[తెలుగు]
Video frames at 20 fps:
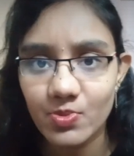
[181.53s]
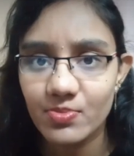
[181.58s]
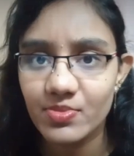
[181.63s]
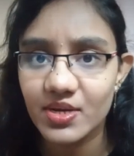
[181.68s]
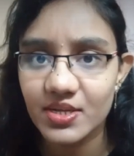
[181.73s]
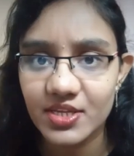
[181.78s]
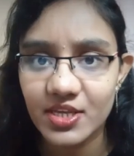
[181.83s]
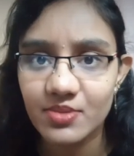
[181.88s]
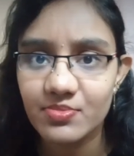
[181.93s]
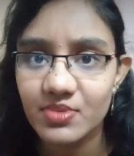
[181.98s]
చెప్పి
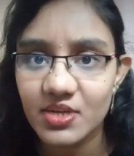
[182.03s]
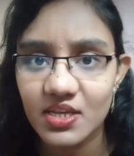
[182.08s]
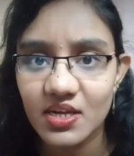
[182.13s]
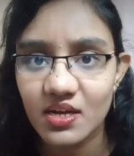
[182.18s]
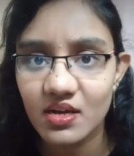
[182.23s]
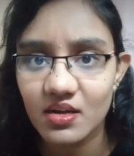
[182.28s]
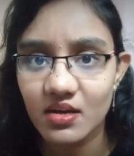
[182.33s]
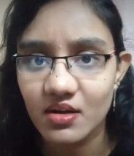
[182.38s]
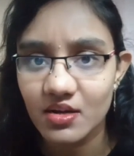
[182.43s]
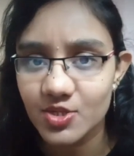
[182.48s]
మీ ఇద్దరి
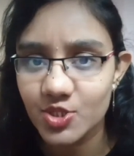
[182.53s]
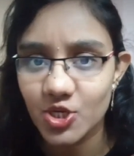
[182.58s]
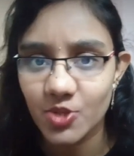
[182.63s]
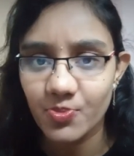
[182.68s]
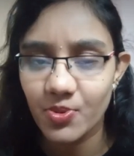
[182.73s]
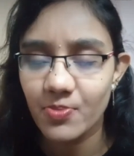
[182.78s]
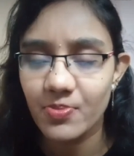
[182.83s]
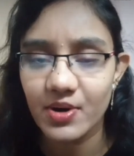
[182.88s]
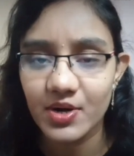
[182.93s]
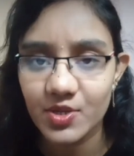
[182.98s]
మీద
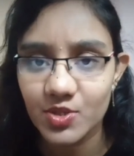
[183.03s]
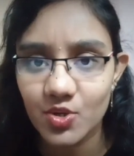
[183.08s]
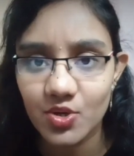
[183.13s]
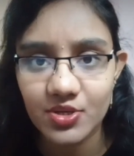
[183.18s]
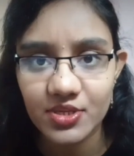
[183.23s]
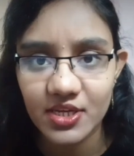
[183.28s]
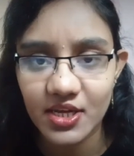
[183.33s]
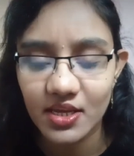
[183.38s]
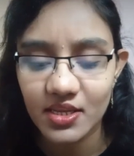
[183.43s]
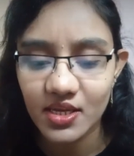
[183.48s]
చెప్పి
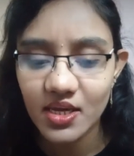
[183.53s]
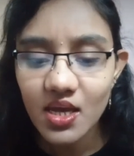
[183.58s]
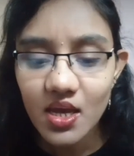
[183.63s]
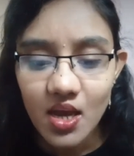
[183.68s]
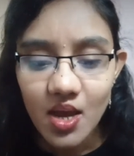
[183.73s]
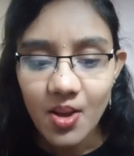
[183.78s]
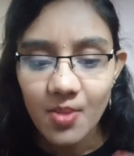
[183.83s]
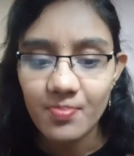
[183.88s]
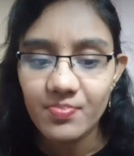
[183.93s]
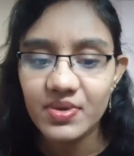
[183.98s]
పెడుతోంది అని
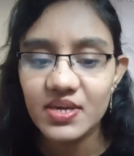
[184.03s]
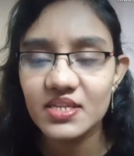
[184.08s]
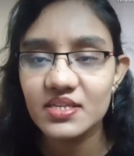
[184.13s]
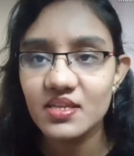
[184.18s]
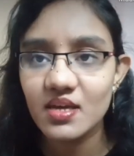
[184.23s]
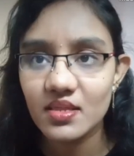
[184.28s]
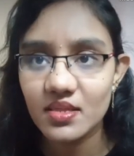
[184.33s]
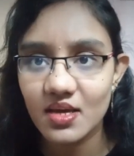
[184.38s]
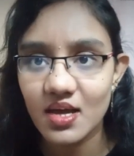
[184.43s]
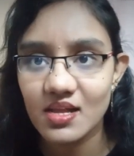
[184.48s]
మీ
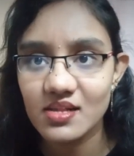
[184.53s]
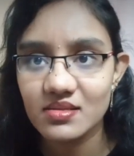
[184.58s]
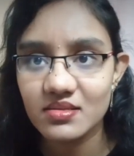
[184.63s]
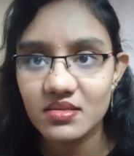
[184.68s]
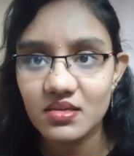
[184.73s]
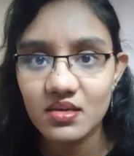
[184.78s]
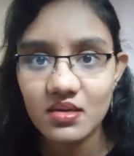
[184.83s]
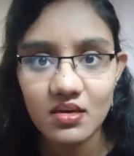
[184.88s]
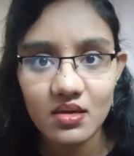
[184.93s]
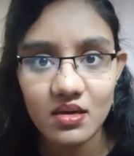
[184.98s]
ఇద్దరు
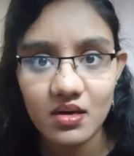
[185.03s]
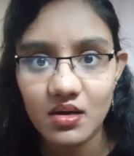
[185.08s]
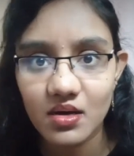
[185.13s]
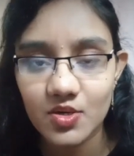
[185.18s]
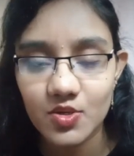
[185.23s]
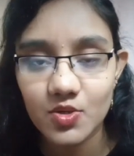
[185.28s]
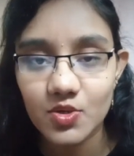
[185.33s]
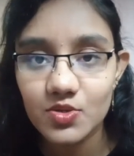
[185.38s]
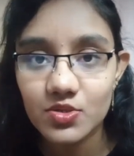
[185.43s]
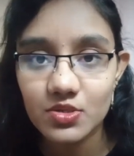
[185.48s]
కలిసి
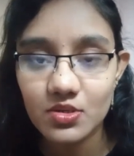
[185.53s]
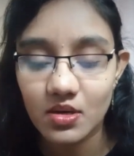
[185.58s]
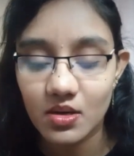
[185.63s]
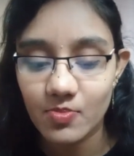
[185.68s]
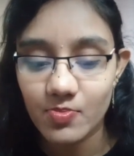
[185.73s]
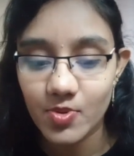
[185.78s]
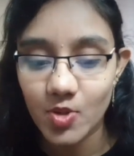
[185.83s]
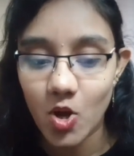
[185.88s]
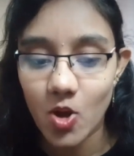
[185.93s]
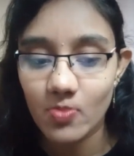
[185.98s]
యూనో సో
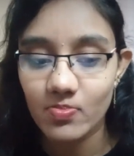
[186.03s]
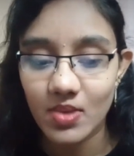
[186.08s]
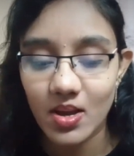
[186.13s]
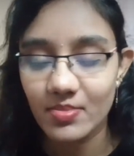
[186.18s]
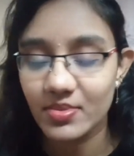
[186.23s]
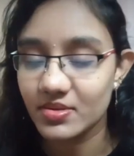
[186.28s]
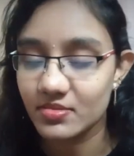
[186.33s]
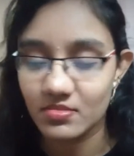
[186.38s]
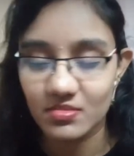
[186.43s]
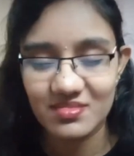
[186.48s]
ప్రాబ్
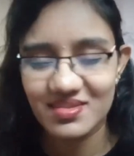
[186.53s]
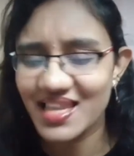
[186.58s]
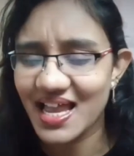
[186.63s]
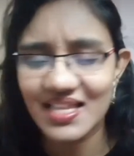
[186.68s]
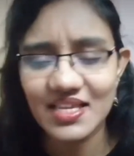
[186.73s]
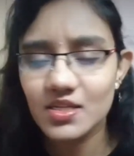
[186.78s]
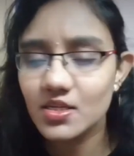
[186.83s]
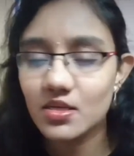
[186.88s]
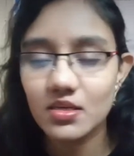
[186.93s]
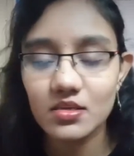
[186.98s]
ఐ మీన్
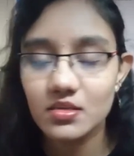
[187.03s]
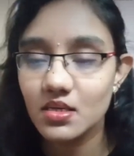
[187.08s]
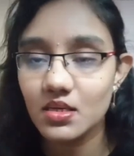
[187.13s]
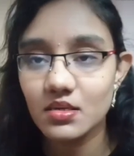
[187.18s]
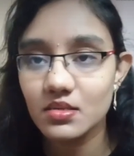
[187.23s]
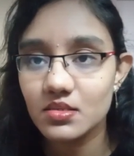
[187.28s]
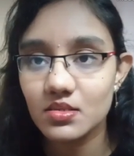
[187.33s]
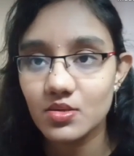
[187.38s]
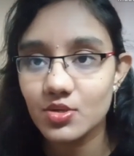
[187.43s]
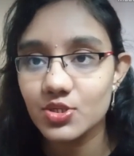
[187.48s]
తనని
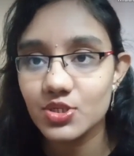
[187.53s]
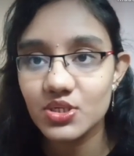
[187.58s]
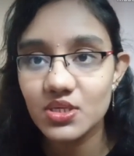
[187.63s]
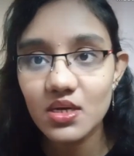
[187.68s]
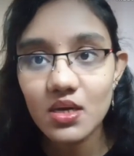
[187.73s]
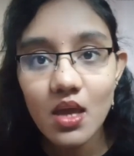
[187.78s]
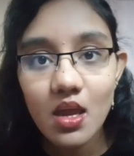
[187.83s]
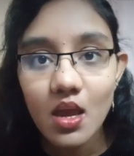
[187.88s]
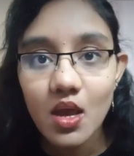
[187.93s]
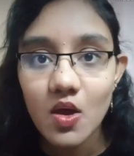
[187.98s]

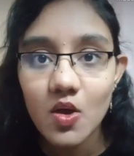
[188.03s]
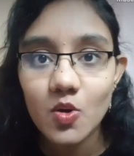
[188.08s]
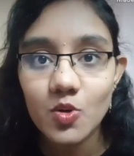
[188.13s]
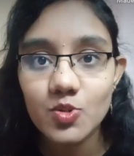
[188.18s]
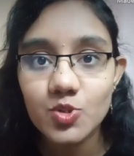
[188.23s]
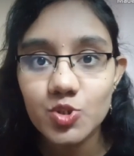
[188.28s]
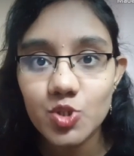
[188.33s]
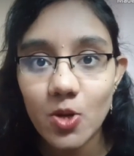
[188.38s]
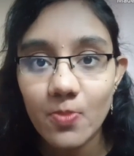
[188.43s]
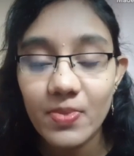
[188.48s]
తీసుకొచ్చి
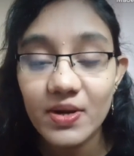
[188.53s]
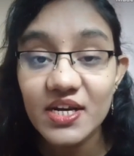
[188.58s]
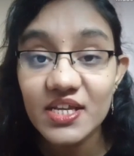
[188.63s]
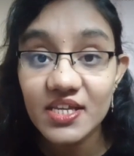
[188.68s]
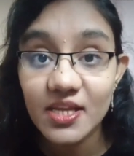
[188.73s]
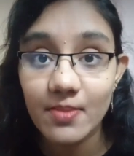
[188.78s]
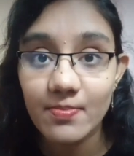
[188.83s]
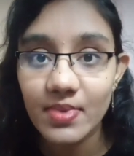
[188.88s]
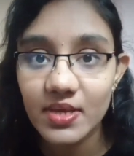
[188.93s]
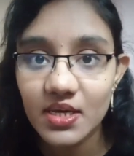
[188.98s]

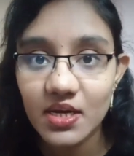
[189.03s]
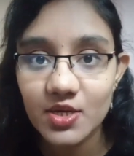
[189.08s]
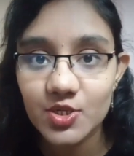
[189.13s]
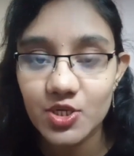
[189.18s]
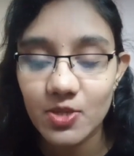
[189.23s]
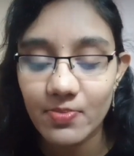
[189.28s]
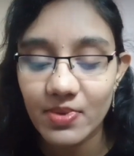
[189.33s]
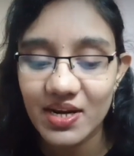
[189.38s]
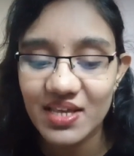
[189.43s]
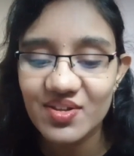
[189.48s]
కూర్చోపెట్టి నెమ్మదిగా
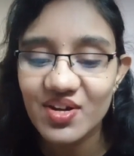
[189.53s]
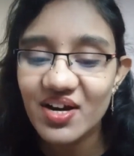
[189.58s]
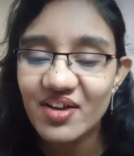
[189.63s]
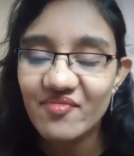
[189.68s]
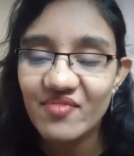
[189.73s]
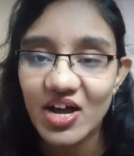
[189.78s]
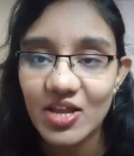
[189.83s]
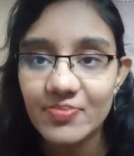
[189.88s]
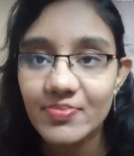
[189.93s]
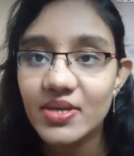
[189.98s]
చెప్పండి
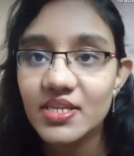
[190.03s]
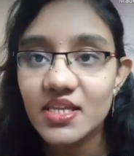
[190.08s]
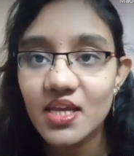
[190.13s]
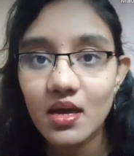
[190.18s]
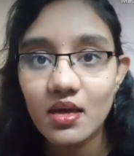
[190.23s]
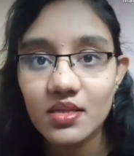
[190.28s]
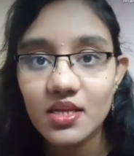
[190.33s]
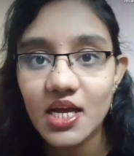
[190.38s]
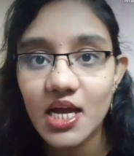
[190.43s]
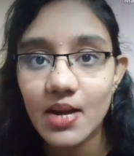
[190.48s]
ఎందుకంటే వన్ మంత్
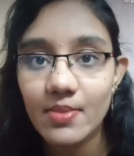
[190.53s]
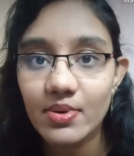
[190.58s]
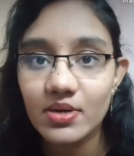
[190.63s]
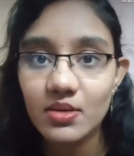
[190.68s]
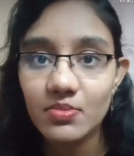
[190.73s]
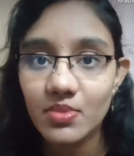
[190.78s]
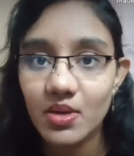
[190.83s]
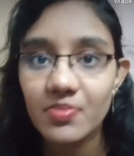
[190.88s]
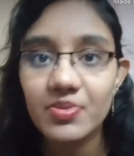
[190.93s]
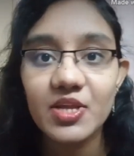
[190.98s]
అయింది
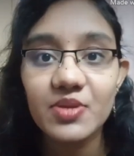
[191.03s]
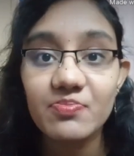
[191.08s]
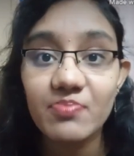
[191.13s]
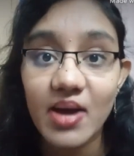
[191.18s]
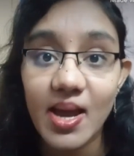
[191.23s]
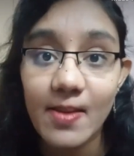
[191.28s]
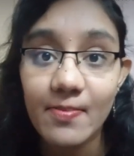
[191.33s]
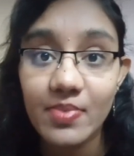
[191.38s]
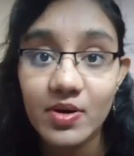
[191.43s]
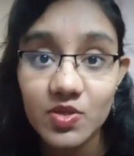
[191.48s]
కాబట్టి మేబీ
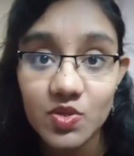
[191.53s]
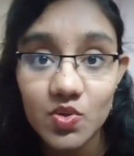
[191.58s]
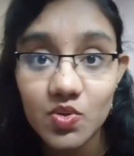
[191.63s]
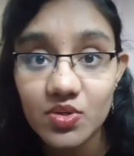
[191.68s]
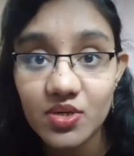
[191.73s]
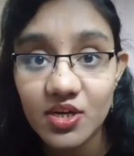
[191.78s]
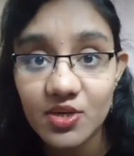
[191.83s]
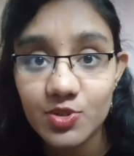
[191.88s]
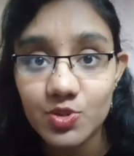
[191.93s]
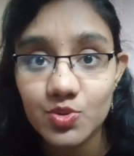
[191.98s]
తను భయపడుతూ
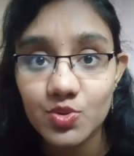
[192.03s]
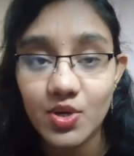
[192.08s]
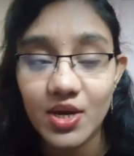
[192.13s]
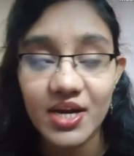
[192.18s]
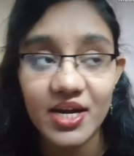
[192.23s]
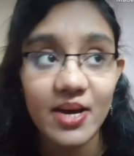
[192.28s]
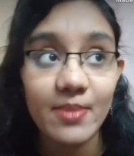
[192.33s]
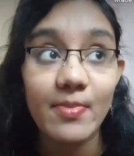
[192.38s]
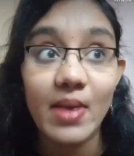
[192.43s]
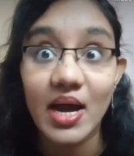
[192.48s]
ఉండొచ్చు
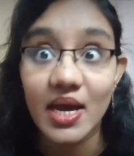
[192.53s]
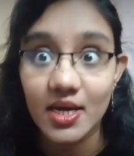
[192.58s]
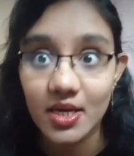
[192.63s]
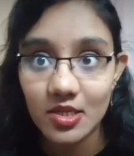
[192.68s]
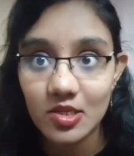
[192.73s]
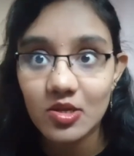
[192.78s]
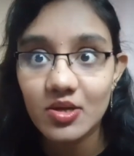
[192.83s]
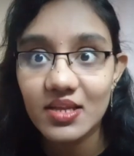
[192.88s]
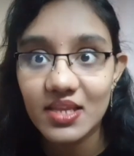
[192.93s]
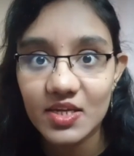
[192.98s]
అండ్ ఆ
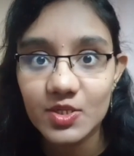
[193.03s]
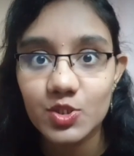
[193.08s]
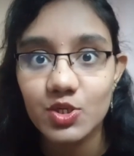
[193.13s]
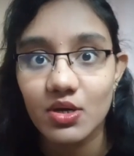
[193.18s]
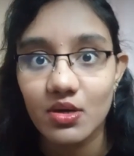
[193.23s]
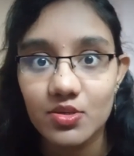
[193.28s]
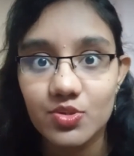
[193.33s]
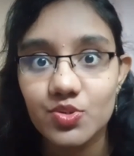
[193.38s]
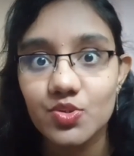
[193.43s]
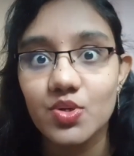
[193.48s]
భయాల్లో ఇలా
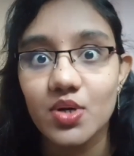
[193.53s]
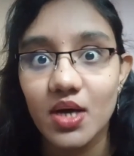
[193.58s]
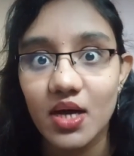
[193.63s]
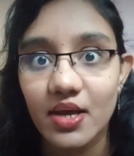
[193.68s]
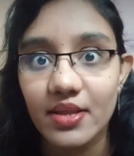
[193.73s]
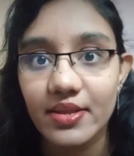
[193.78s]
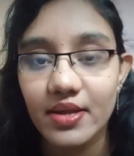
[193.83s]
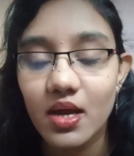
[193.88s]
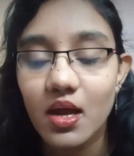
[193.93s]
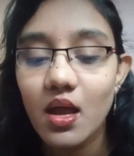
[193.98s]
చేయొచ్చు కూడా
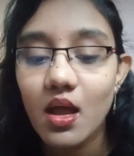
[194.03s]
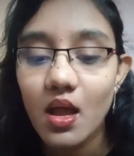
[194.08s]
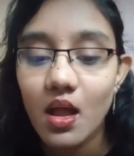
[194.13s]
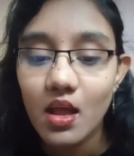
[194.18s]
కదా